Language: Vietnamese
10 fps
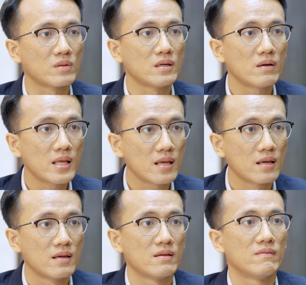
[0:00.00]
đầu tư đó đi
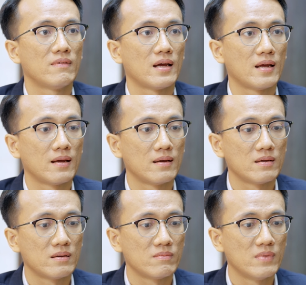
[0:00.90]
và
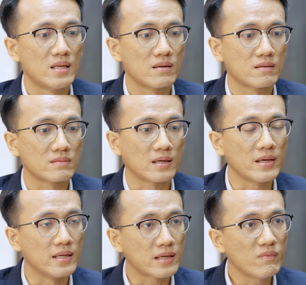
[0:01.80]
mình thực
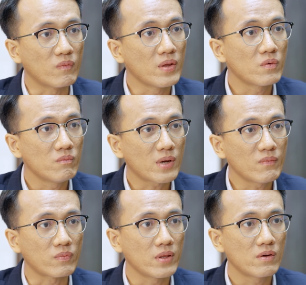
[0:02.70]
hiện cái mục tiêu
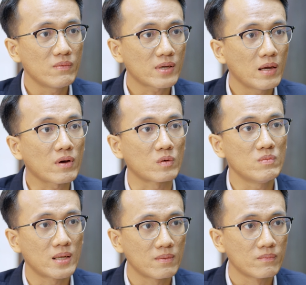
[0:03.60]
cái mục tiêu cái kế hoạch của
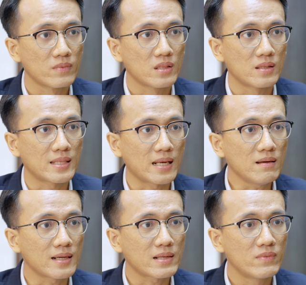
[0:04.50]
mình thì
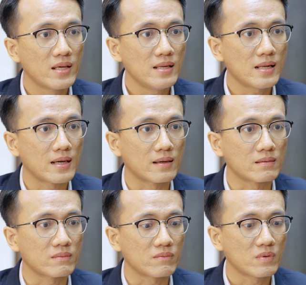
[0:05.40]
tránh được cái tâm lý
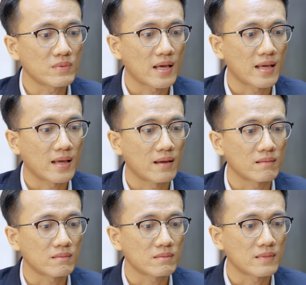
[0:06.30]
là chúng ta
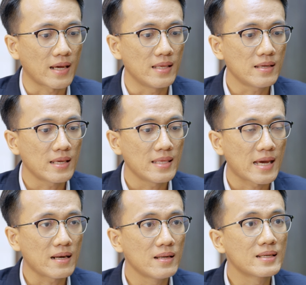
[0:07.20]
thấy cái
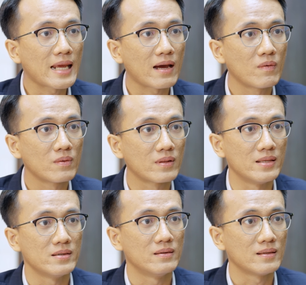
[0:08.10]
giá lên cao
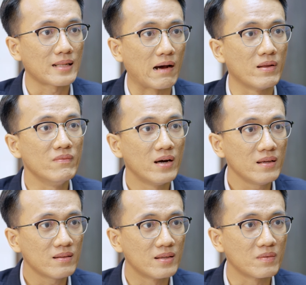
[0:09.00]
thị trường nó tạo đỉnh mới
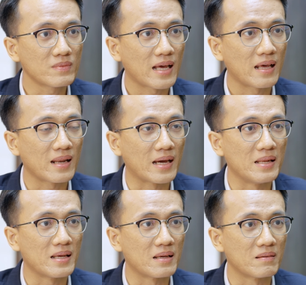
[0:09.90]
thì chúng ta
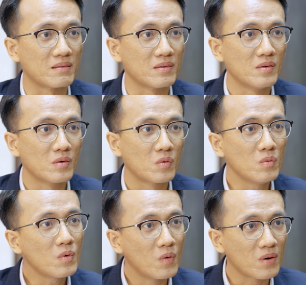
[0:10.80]
lại là
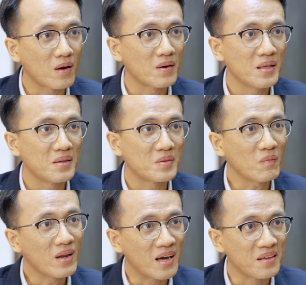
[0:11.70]
cuốn cuồng lo đi
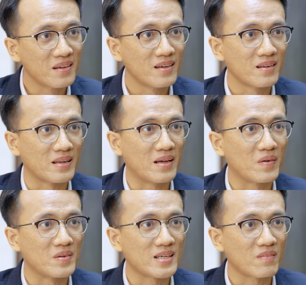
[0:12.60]
chốt lời để
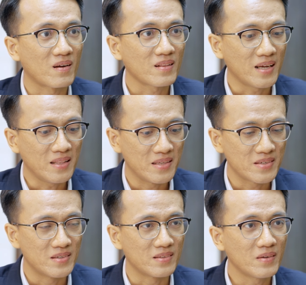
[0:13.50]
rồi sau đó thấy thị
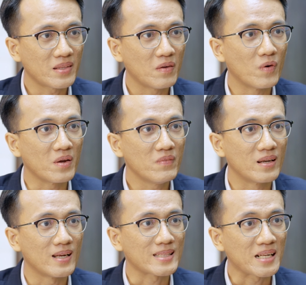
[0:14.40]
trường chứng chỉ quỹ của
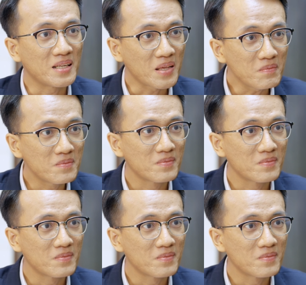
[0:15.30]
mình nó lại tăng lên tiếp